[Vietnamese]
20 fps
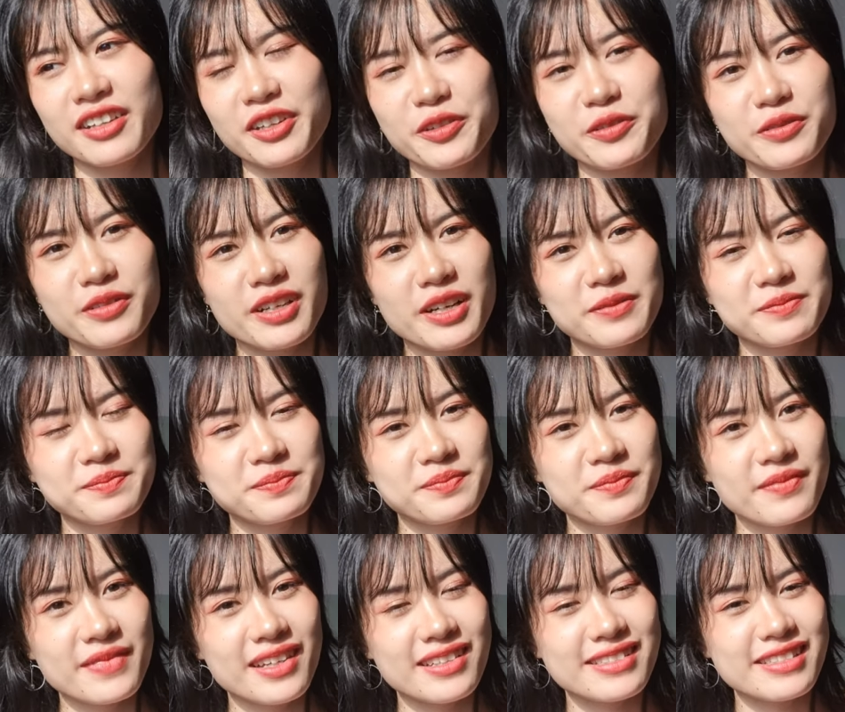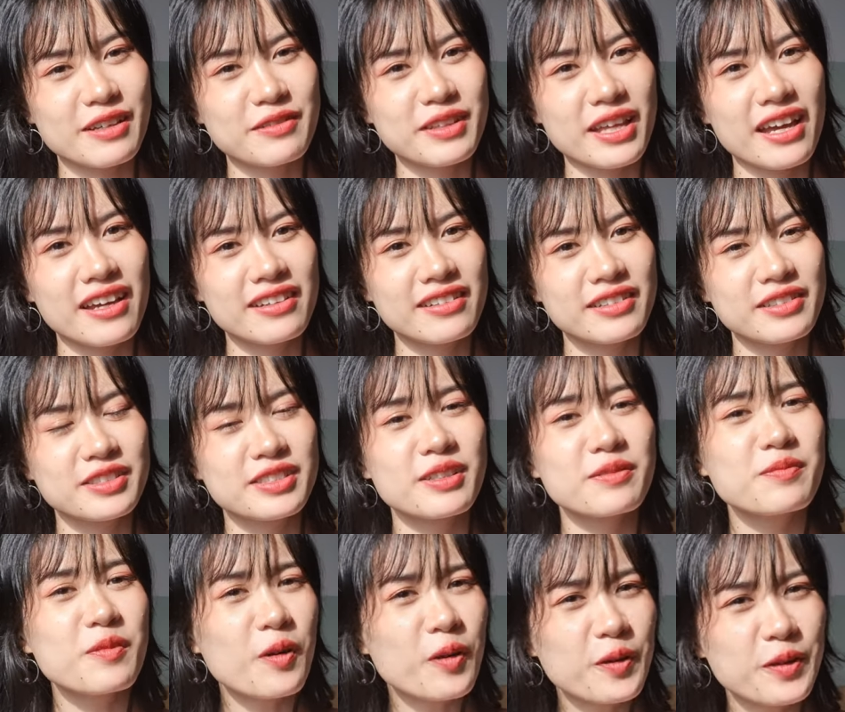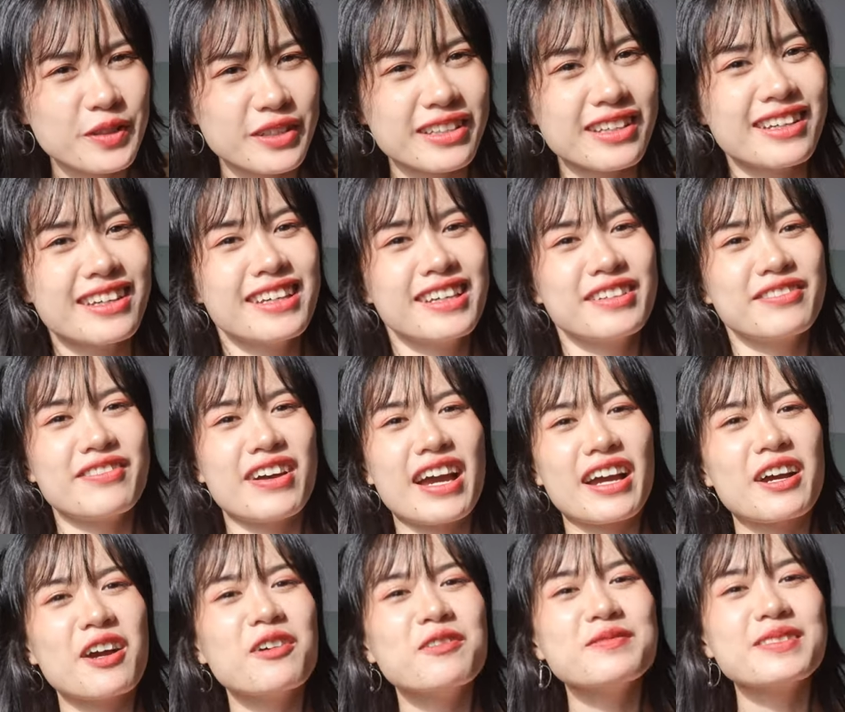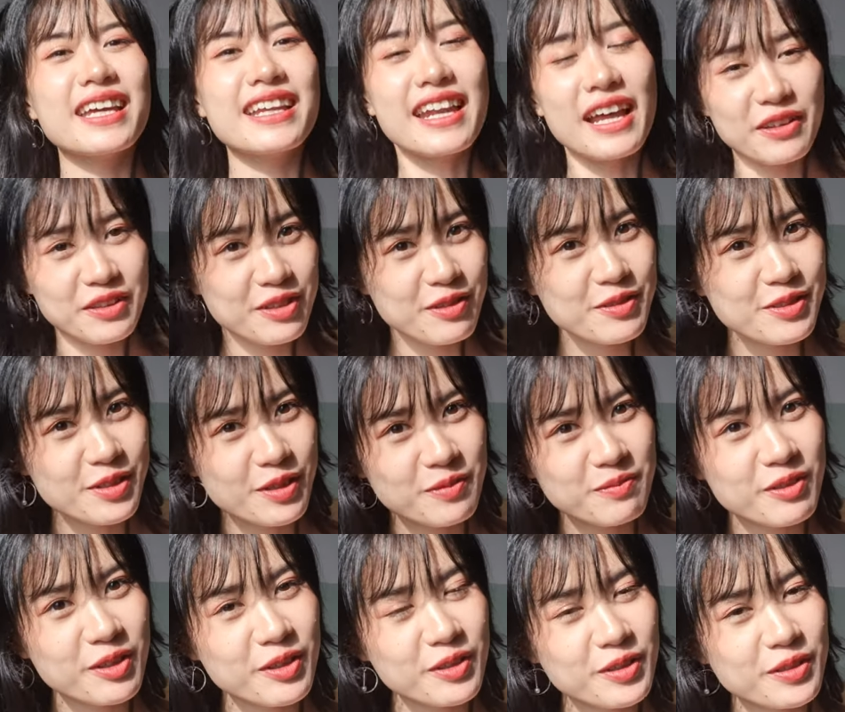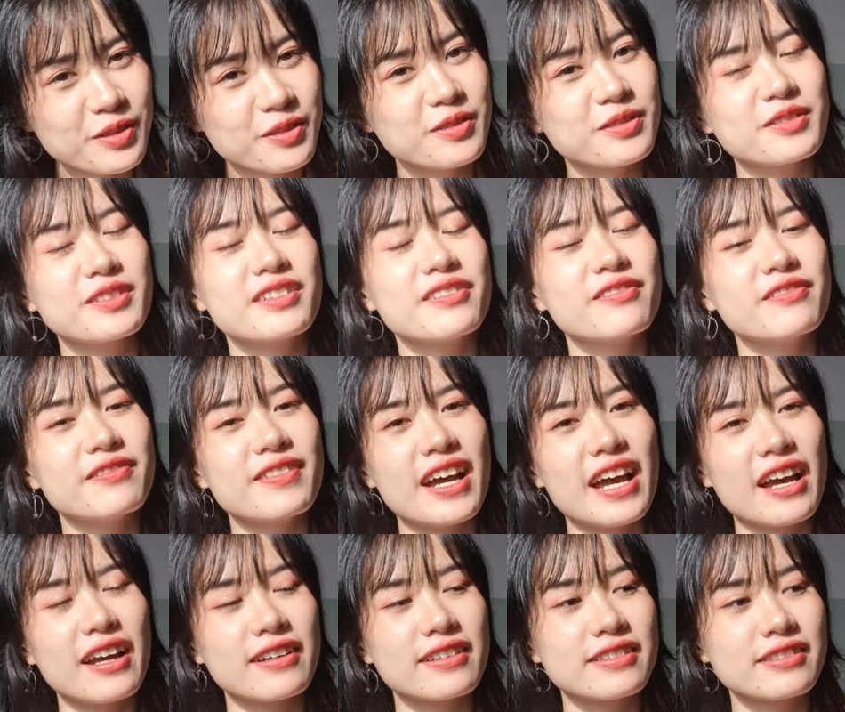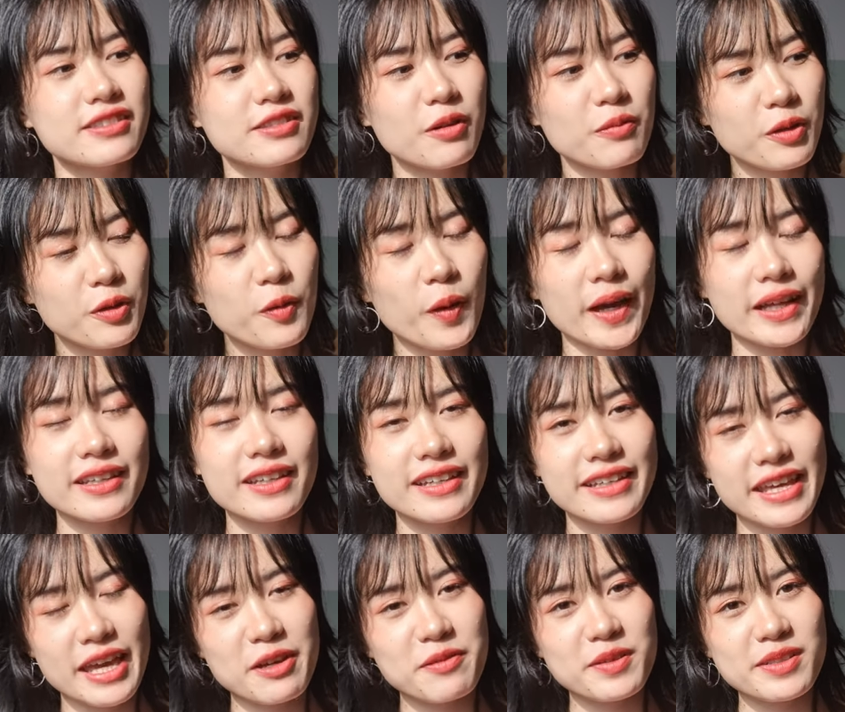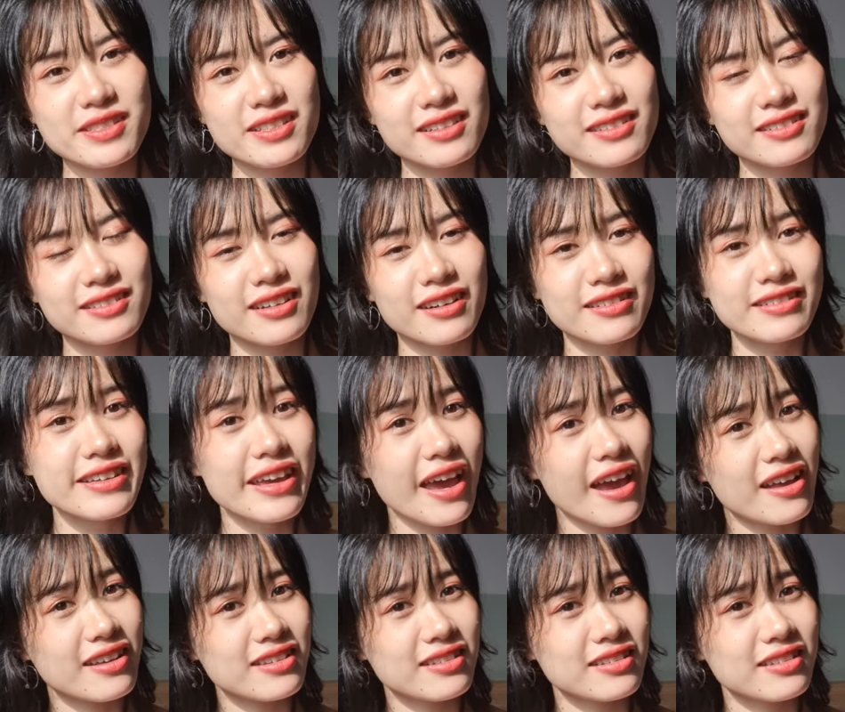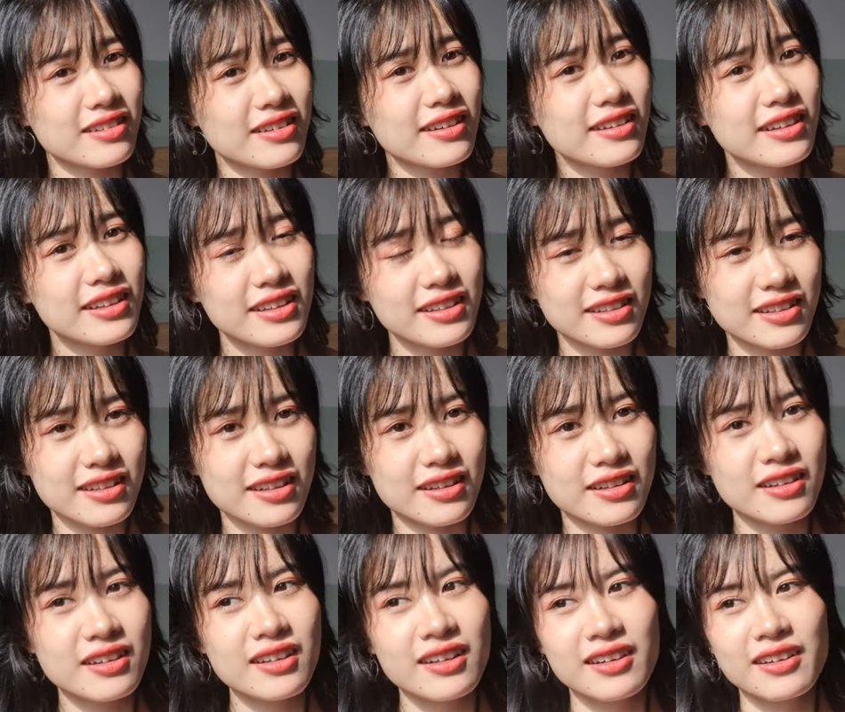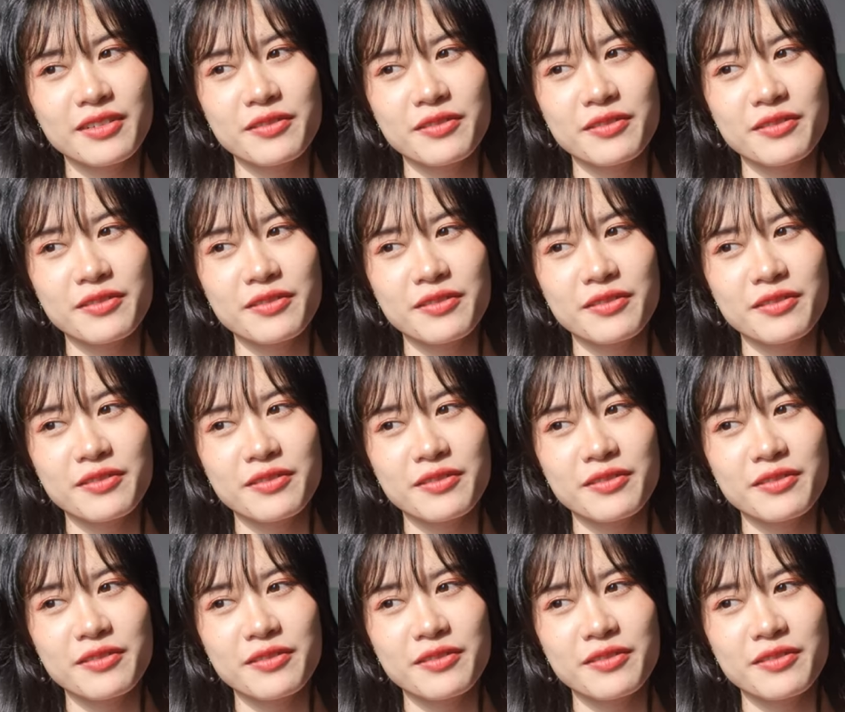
kiểu um, sao ta son môi và không thể nào thiếu son môi luôn và trong cái khoảng thời gian mà chân ở nhà cách ly này nè